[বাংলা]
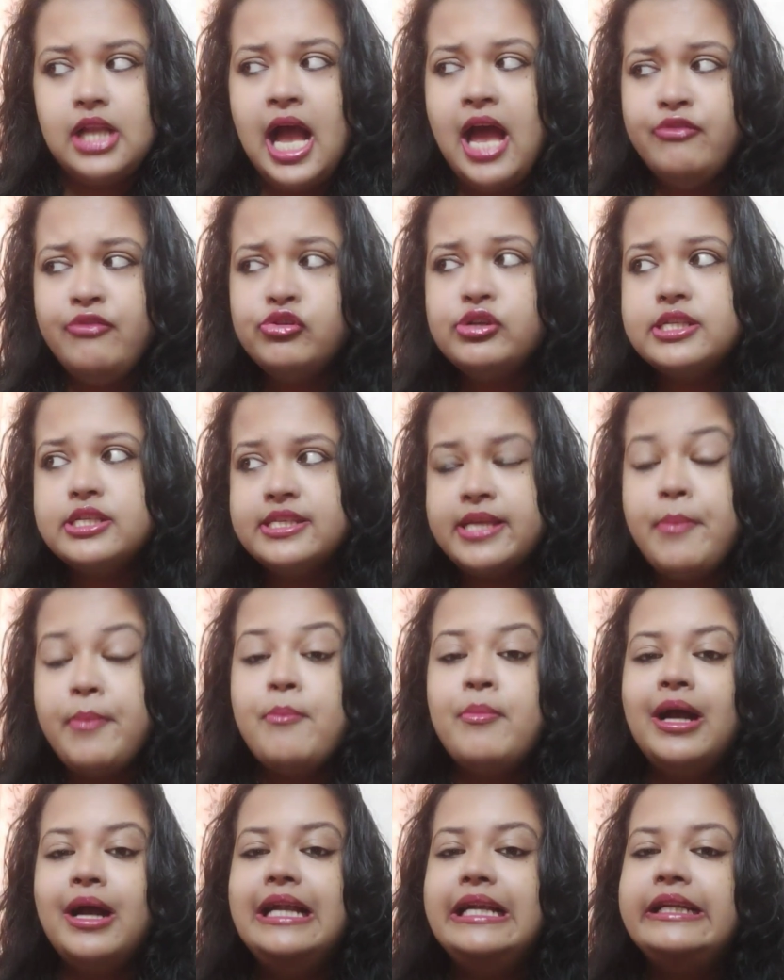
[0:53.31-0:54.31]
আই উড সে
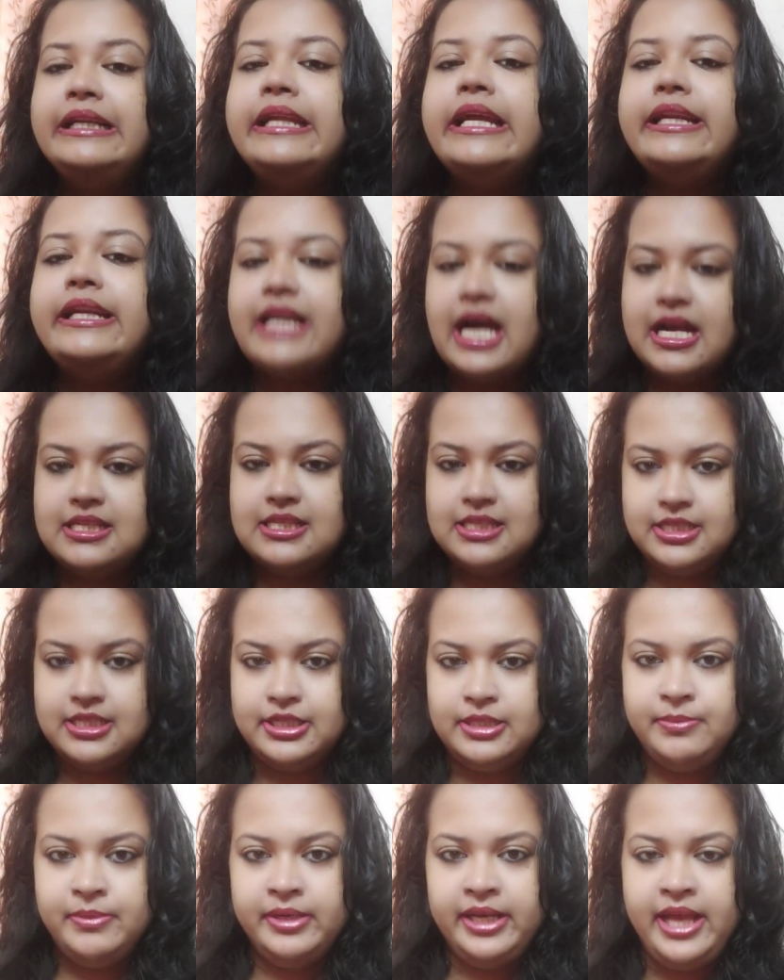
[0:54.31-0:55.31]

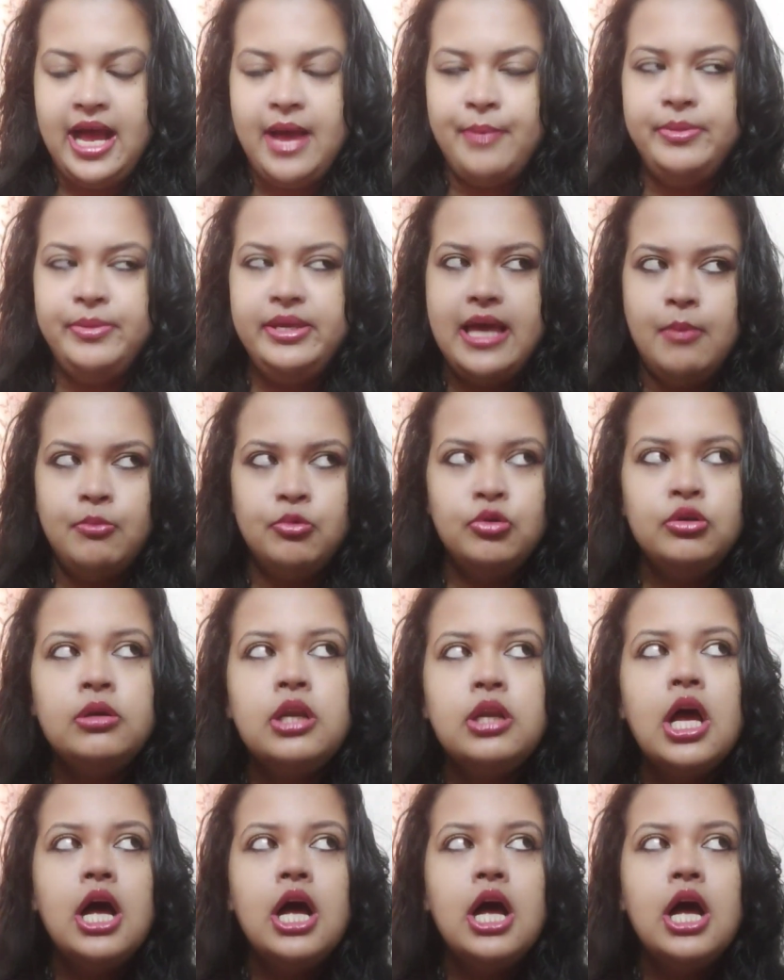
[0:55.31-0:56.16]
মাল্টিটাস্কার মানে আমি এমন